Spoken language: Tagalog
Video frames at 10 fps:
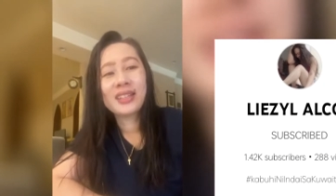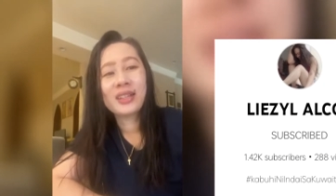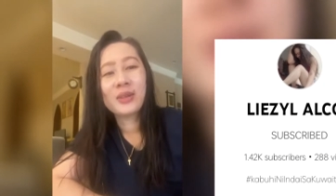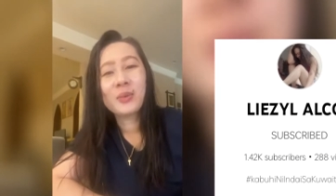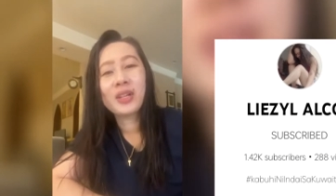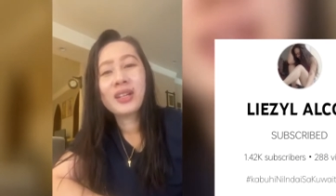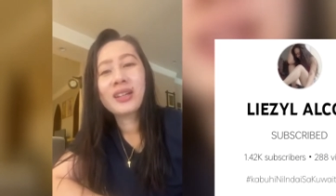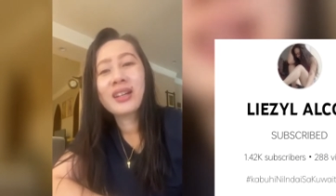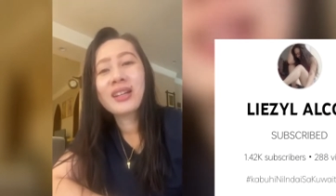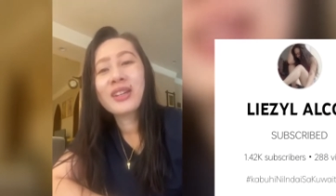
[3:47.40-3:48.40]
yung parang
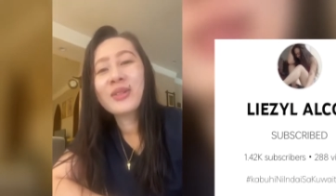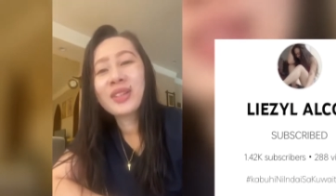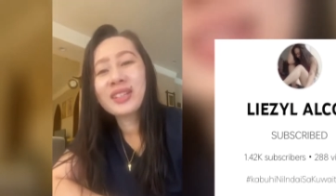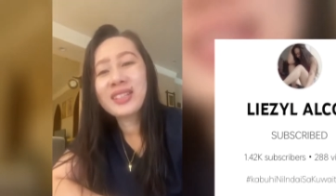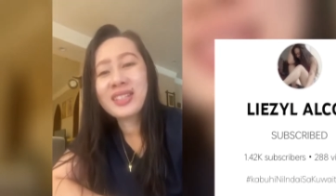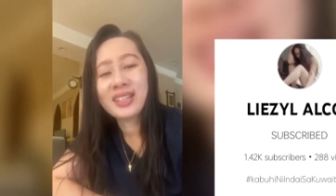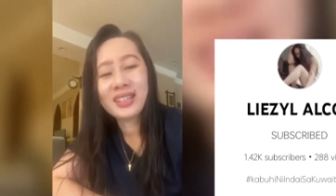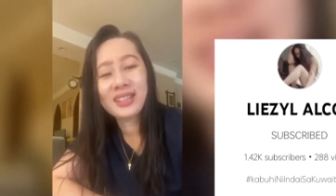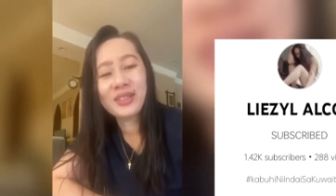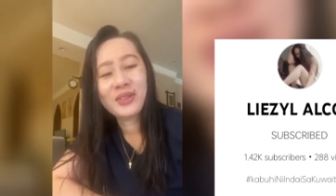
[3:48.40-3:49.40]
gagraduate na siya,
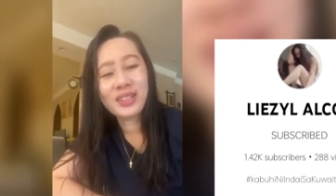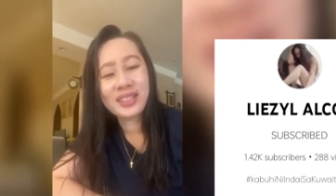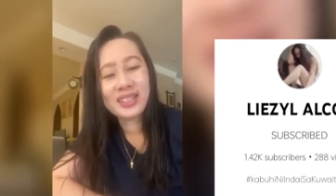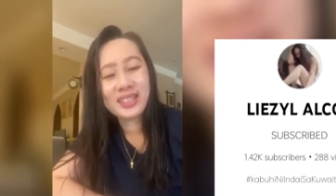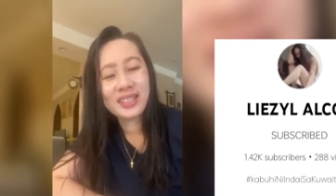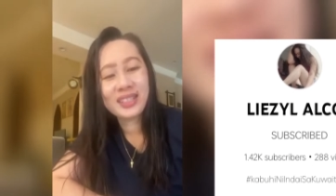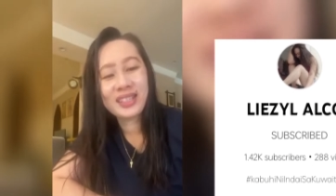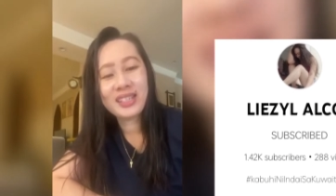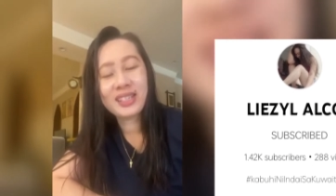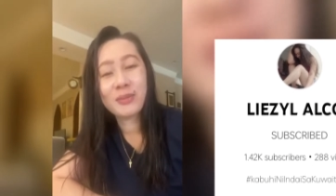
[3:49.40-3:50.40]
graduate na siya
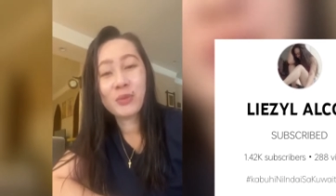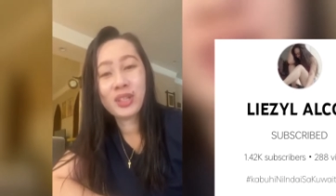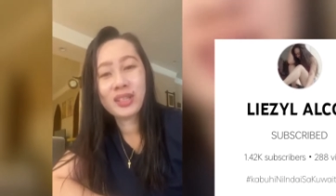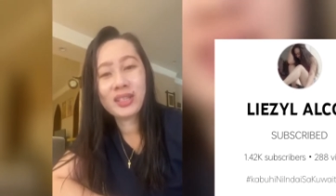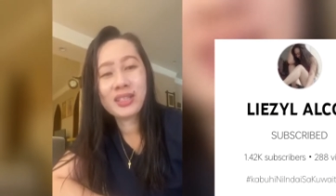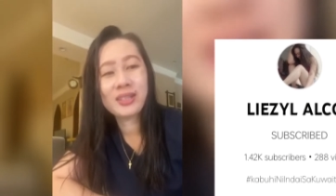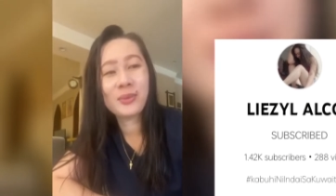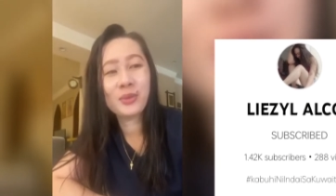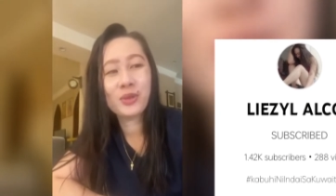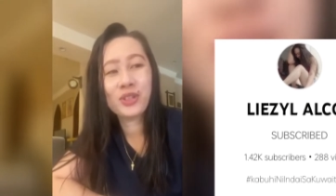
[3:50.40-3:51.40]
kasi monetize na
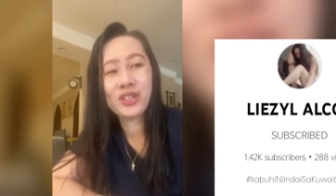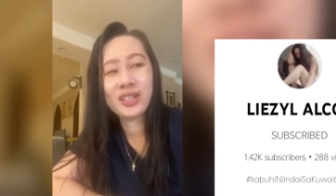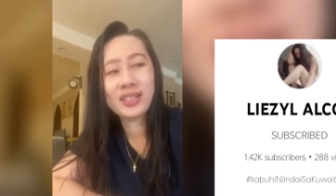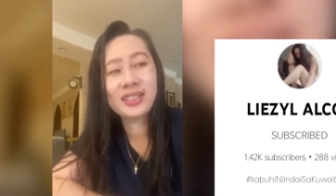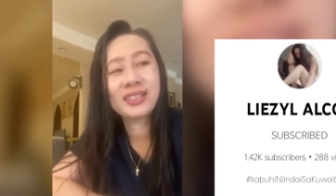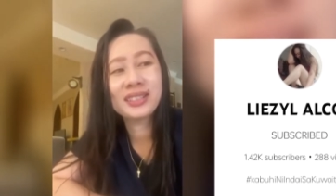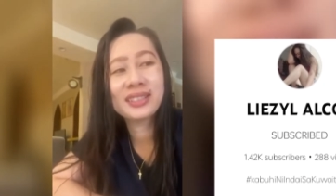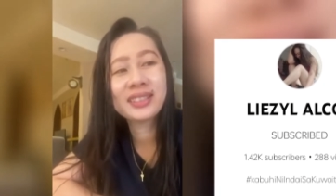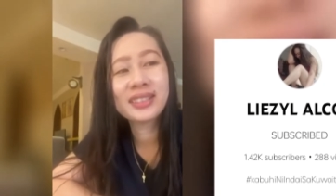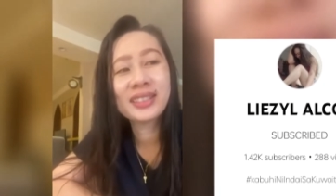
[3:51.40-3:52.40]
po siya.
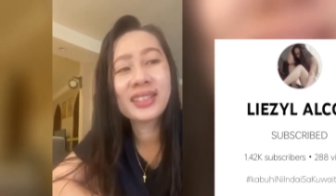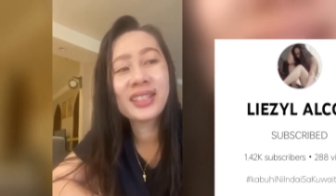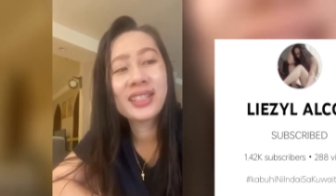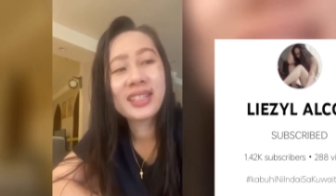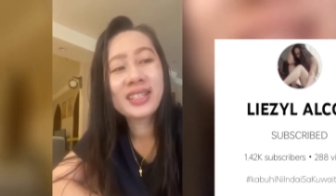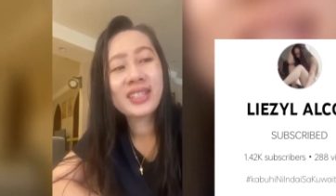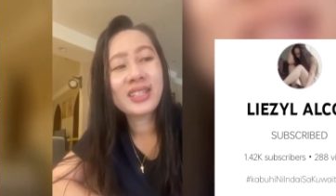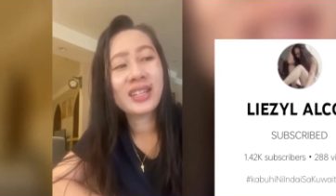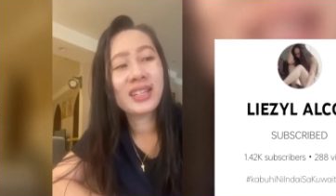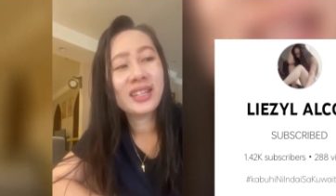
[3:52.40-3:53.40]

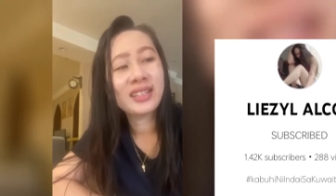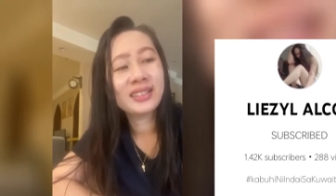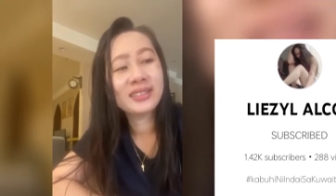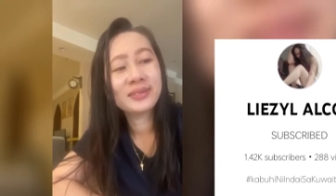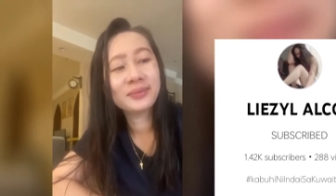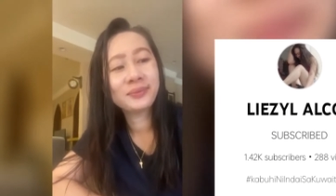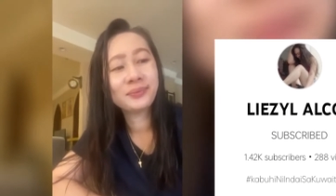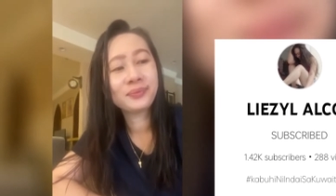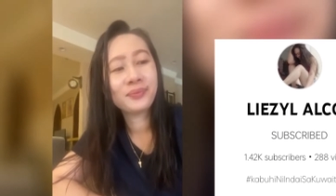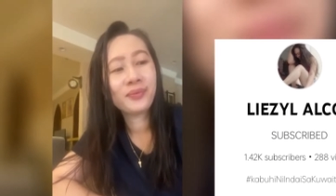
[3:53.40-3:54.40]
Tsaka
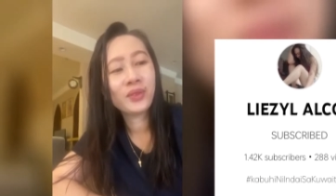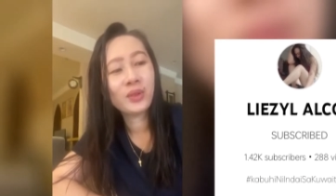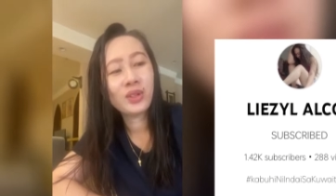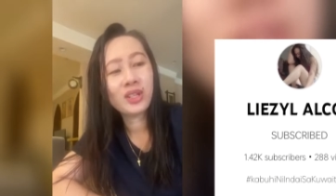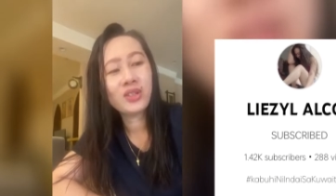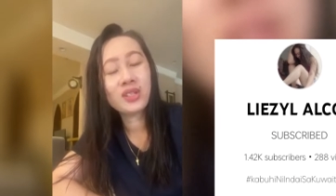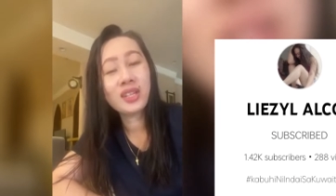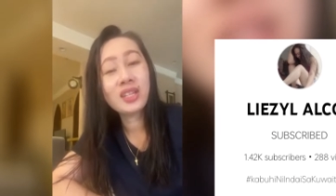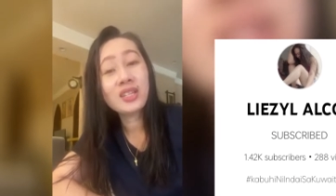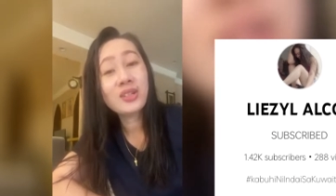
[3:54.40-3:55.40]

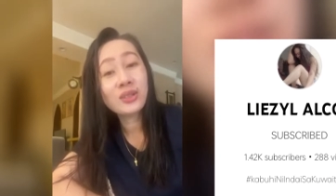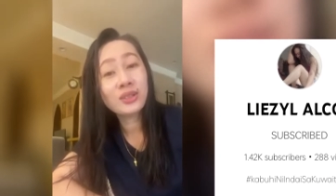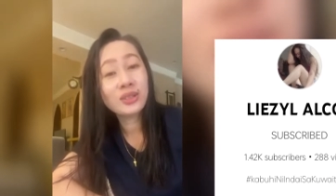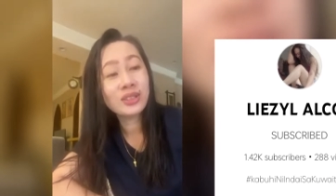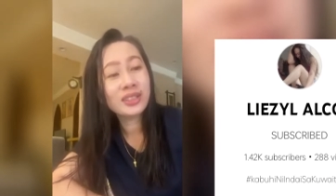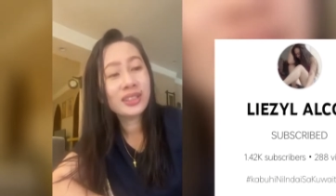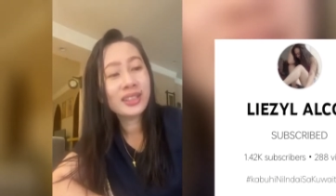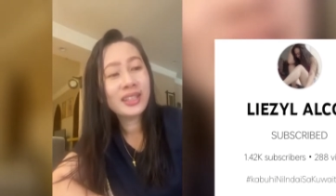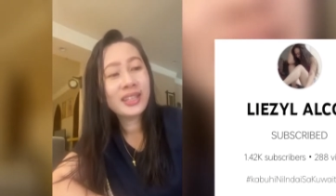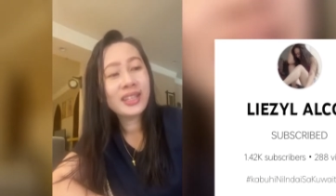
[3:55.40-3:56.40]
congratulations
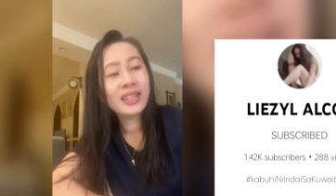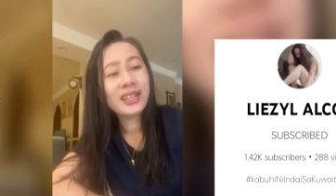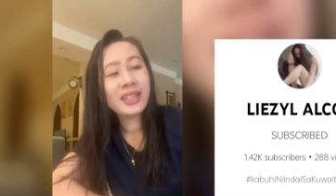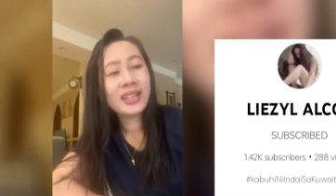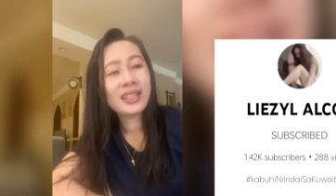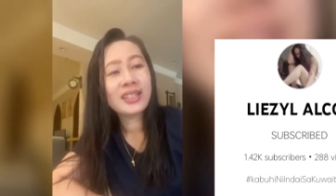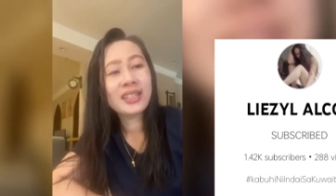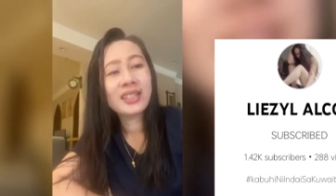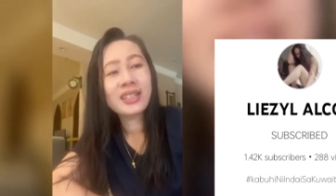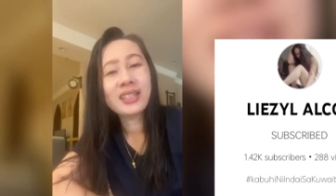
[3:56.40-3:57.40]

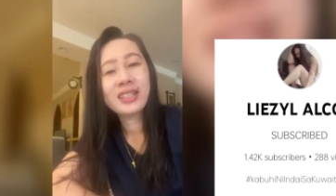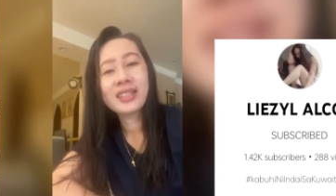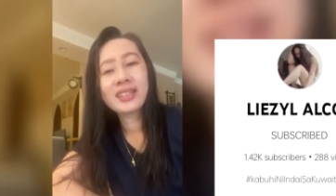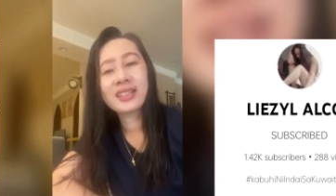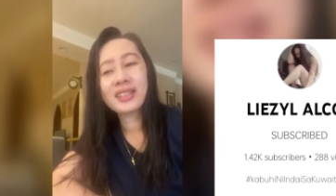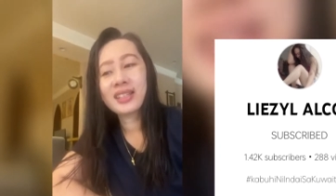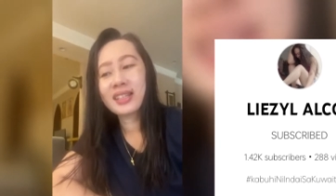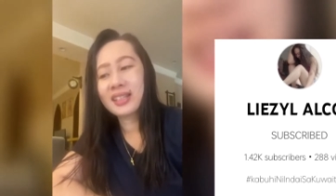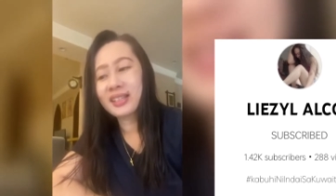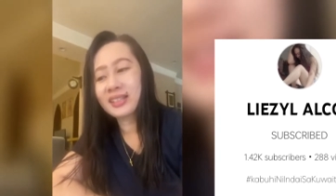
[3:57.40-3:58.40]
kasi
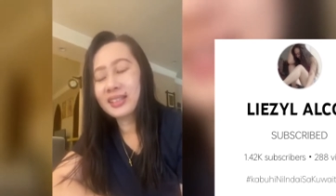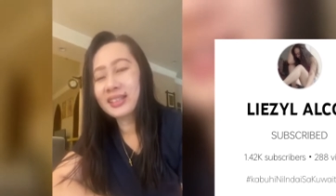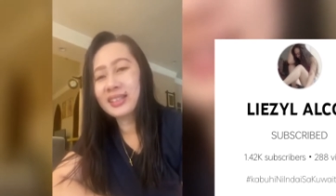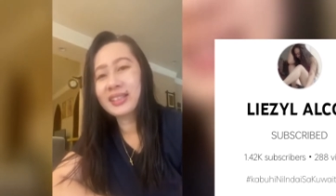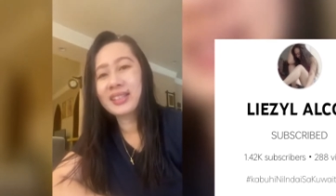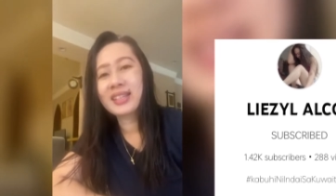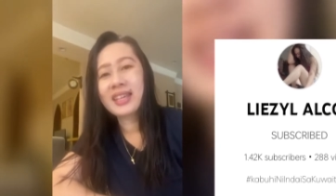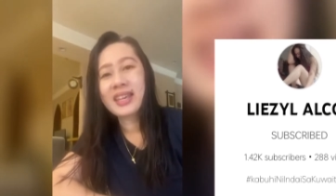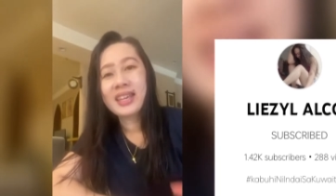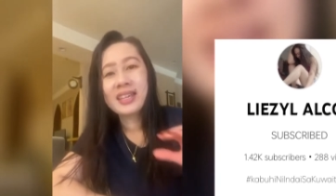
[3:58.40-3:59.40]
talagang
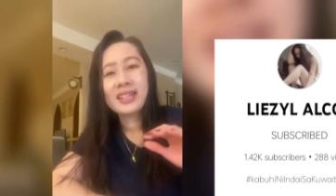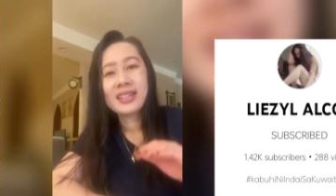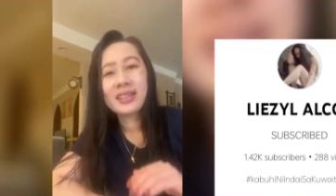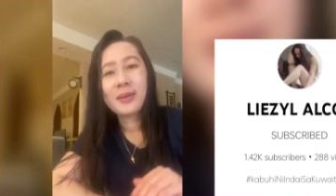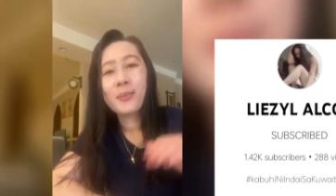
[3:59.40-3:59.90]
step